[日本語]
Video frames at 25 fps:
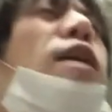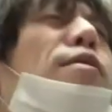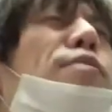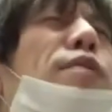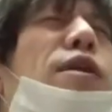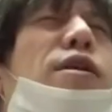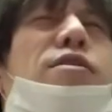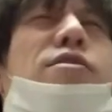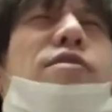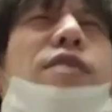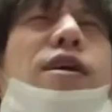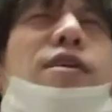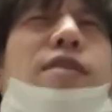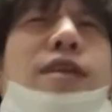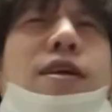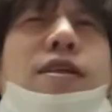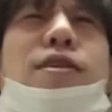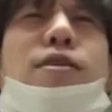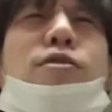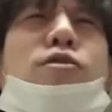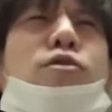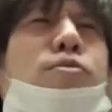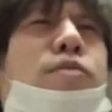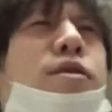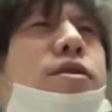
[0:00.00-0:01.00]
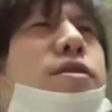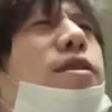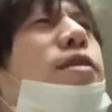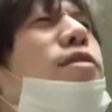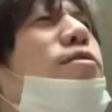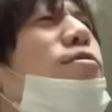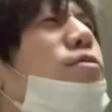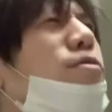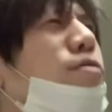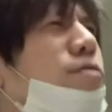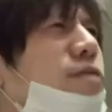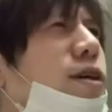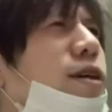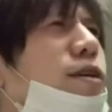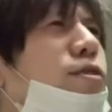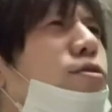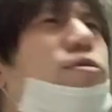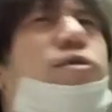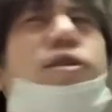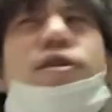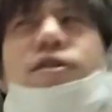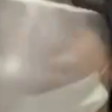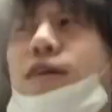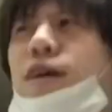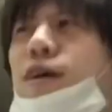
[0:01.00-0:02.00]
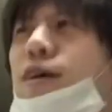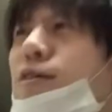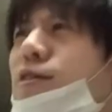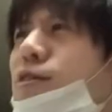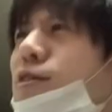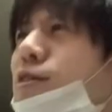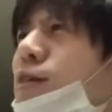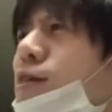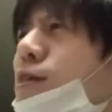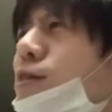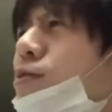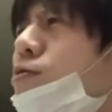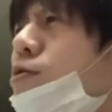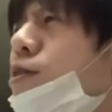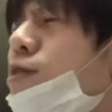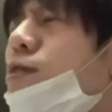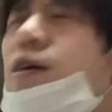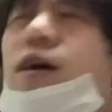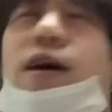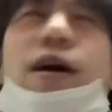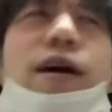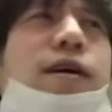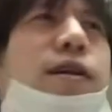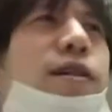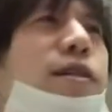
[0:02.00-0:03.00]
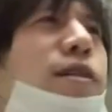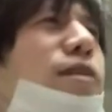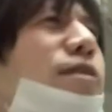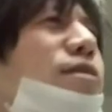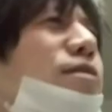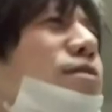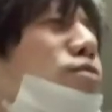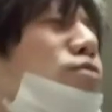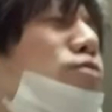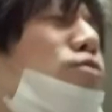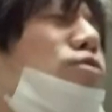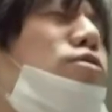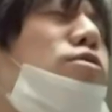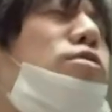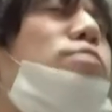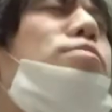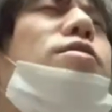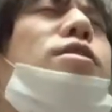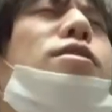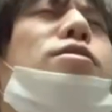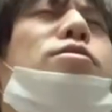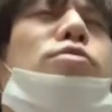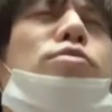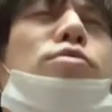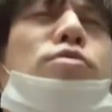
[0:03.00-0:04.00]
鎌倉だったと思いますけどこう、ね、どうですか椎名林檎さんだからそういう意味ではそ